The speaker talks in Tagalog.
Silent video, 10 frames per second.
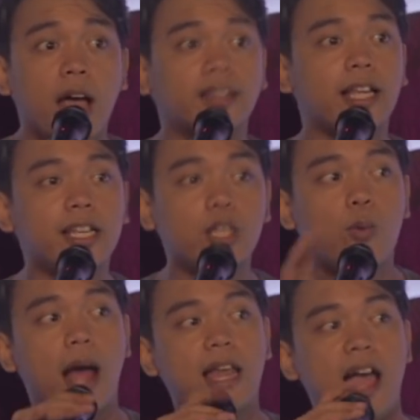At
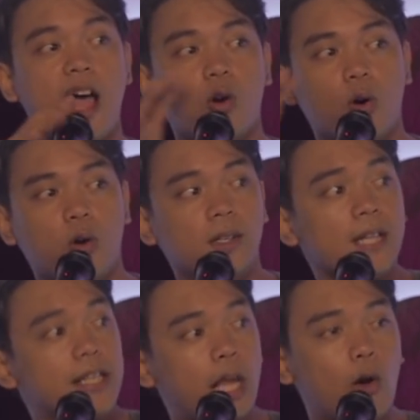naniniwala ako
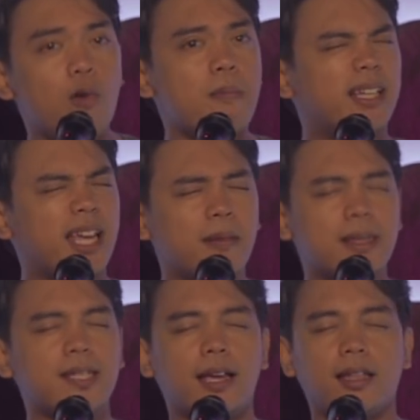na kung
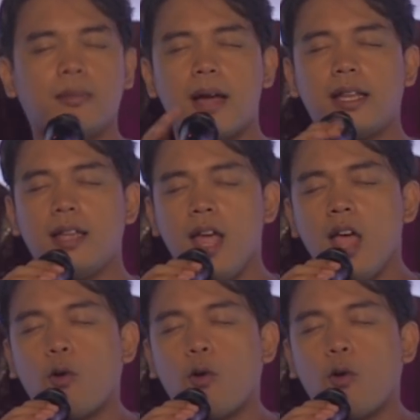maging masakit man,